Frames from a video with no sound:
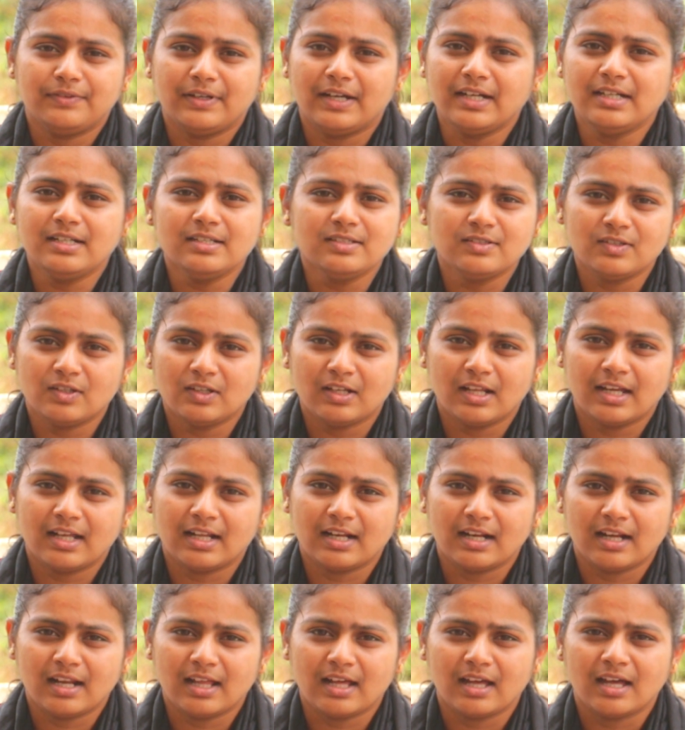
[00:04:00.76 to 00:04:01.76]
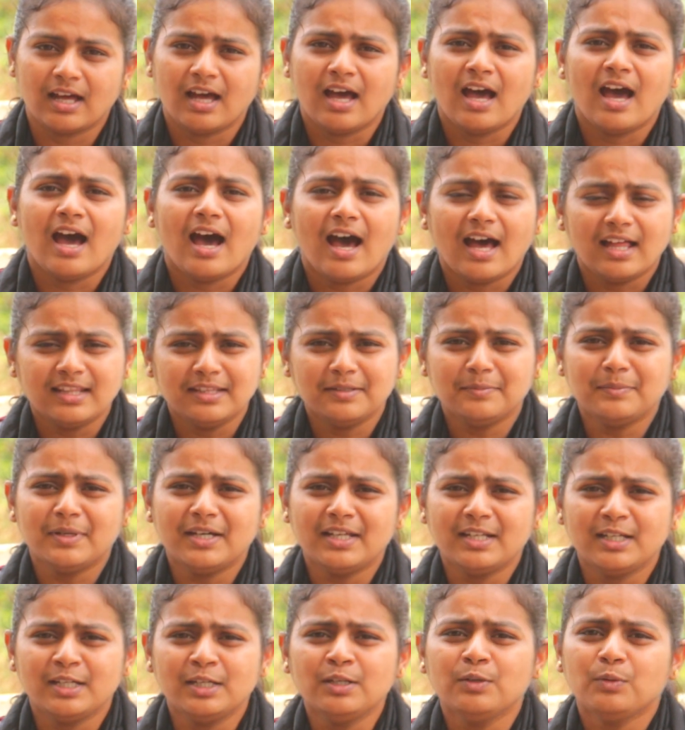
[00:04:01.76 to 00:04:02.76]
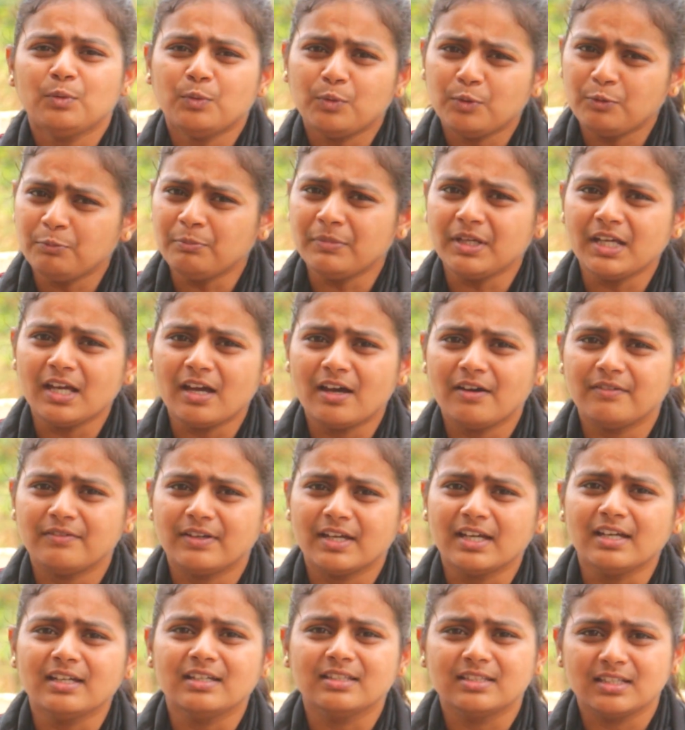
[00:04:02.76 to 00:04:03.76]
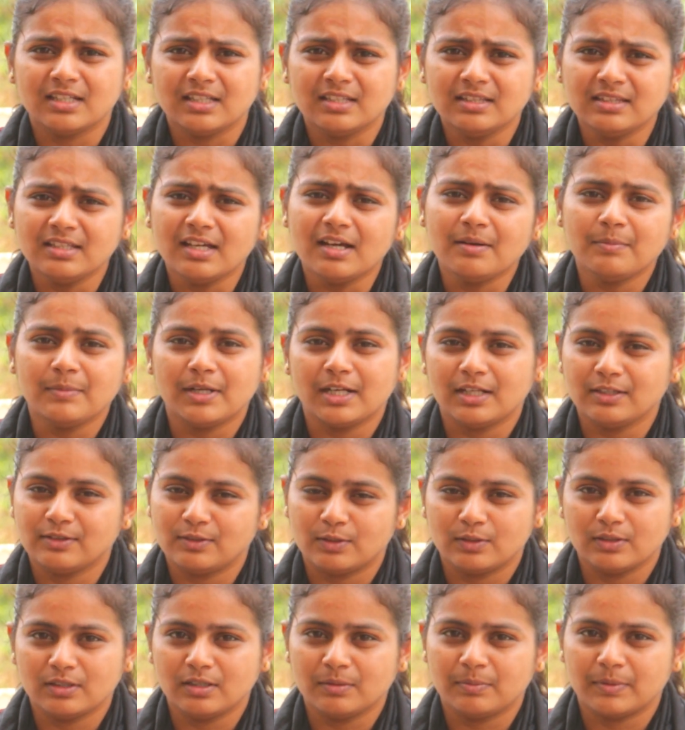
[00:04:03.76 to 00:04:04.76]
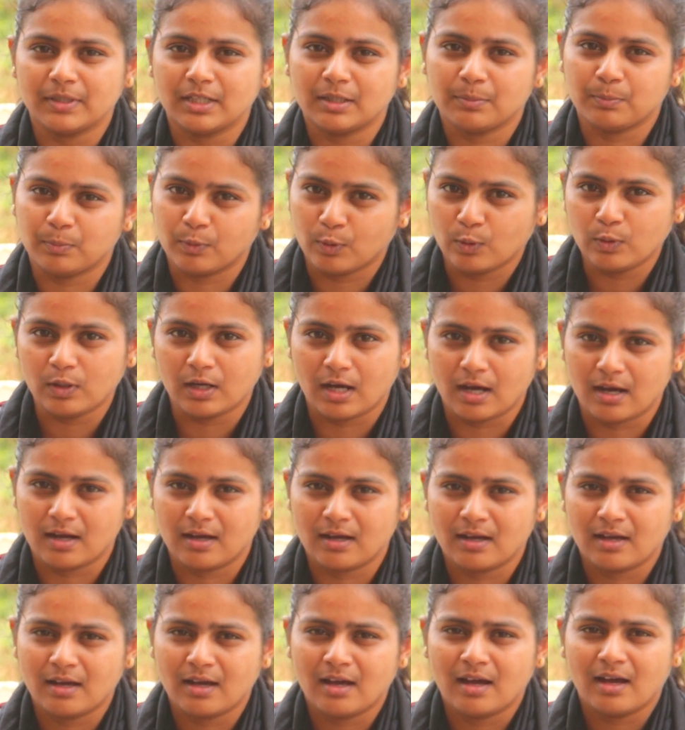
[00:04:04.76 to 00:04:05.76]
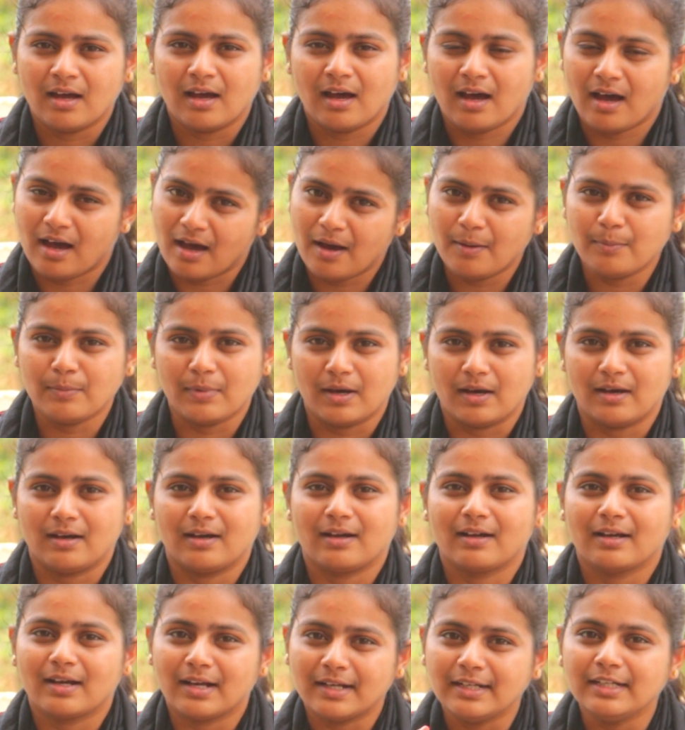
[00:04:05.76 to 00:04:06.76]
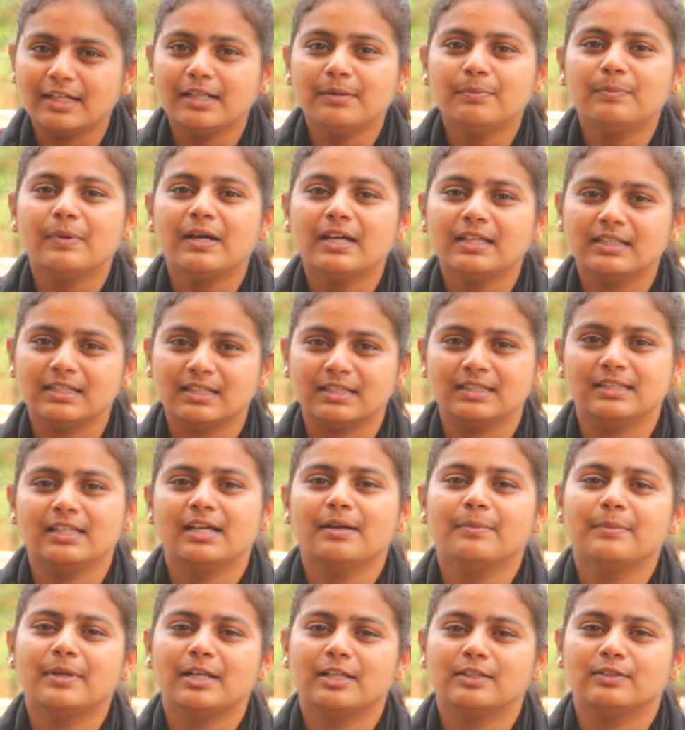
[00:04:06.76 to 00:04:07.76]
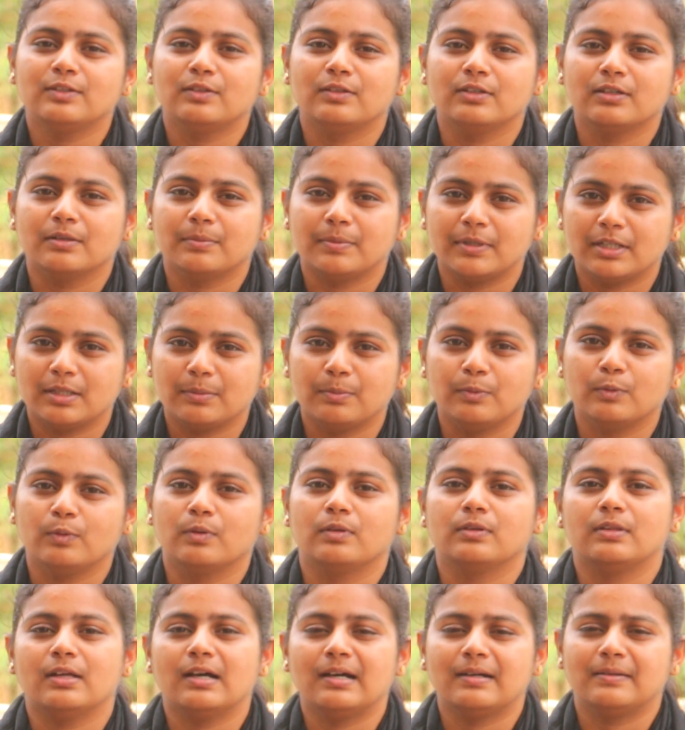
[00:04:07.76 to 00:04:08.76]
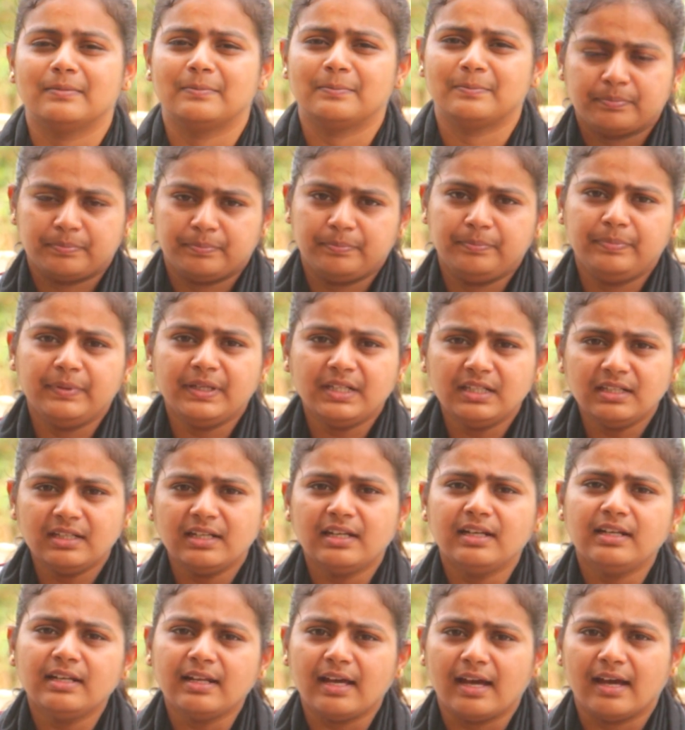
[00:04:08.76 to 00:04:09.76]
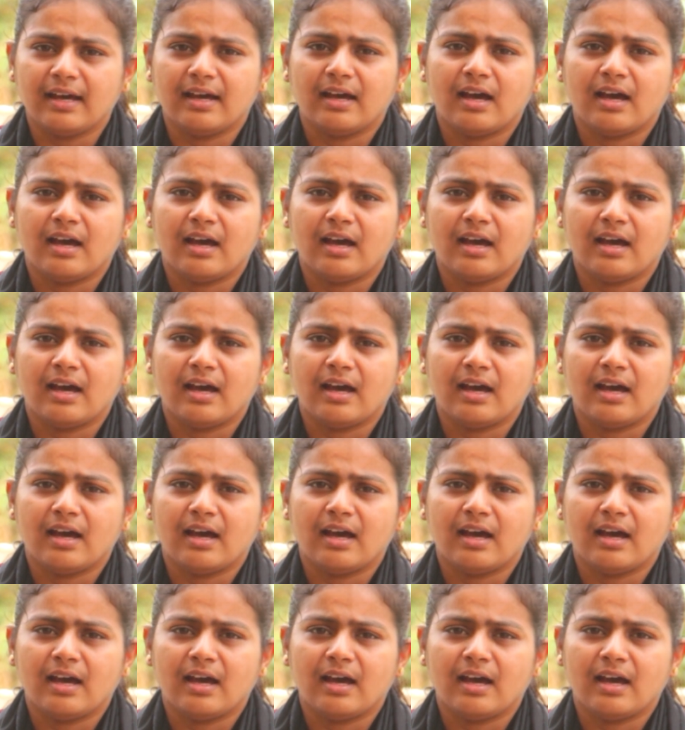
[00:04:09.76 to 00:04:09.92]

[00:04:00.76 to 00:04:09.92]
ஃப்ரெண்டு சொன்னார்ல அந்த மாதிரி உண்மையாகவே இது இந்தியா மேலே தொடுக்கப்பட்ட போரா ஆமாம் கண்டிப்பாக இது இந்தியா மேலே தொடுக்கப்பட்ட போர் தான் பின்னென்ன